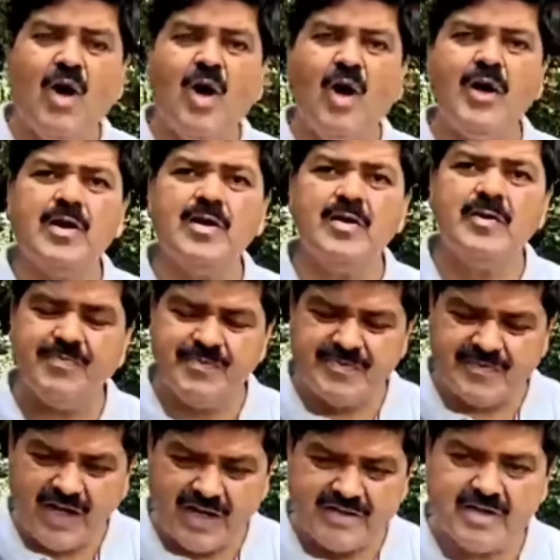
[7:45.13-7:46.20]
और
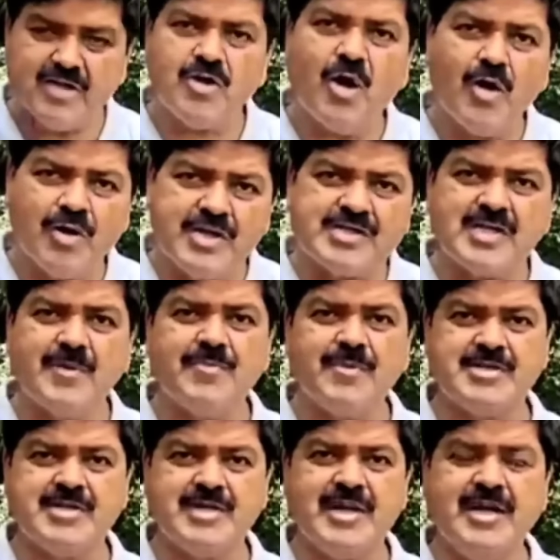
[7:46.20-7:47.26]
जहां तक कांग्रेस का
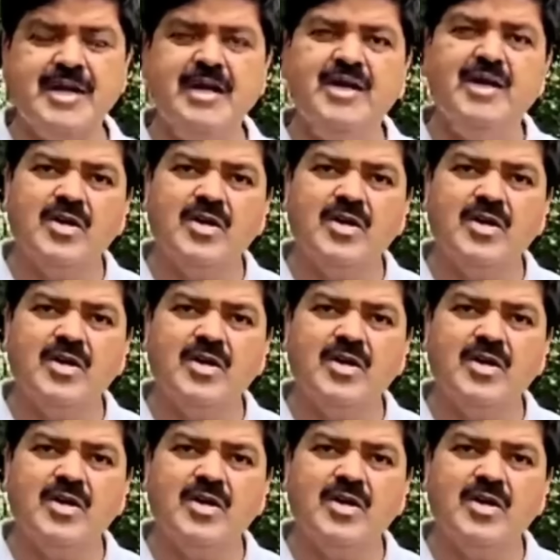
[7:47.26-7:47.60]
प्रश्न है